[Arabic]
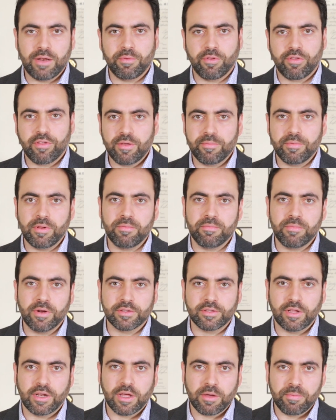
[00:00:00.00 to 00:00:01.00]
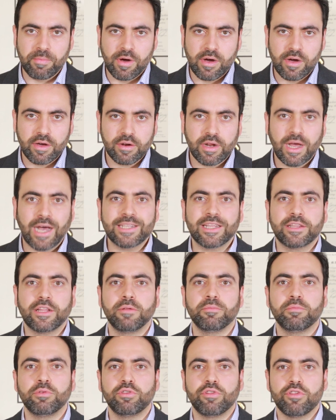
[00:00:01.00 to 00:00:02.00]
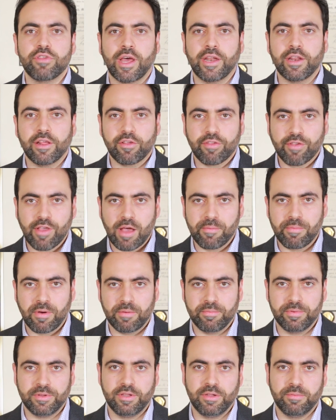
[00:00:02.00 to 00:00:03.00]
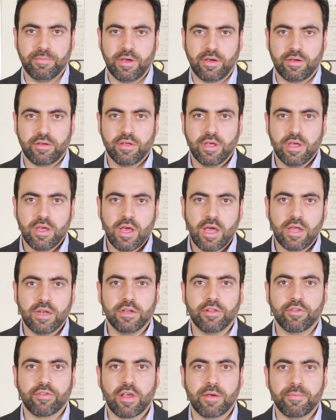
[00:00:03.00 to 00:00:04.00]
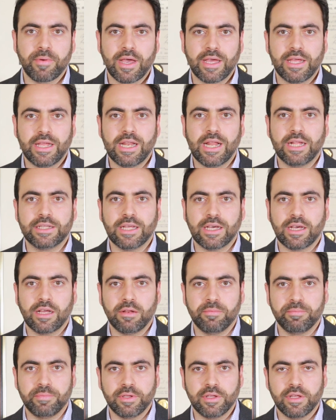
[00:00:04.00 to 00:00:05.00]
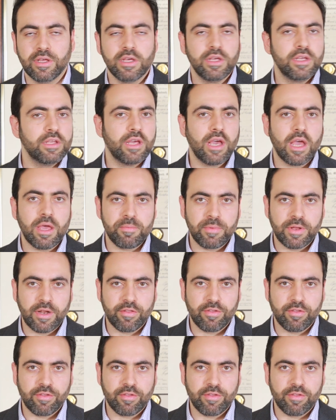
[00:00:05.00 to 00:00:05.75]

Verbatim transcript: اللي بيصيب المرضى الكبار عاده بنتج عن اصابه بالدماغ هل الاصابه هي لها دخل ب يا اما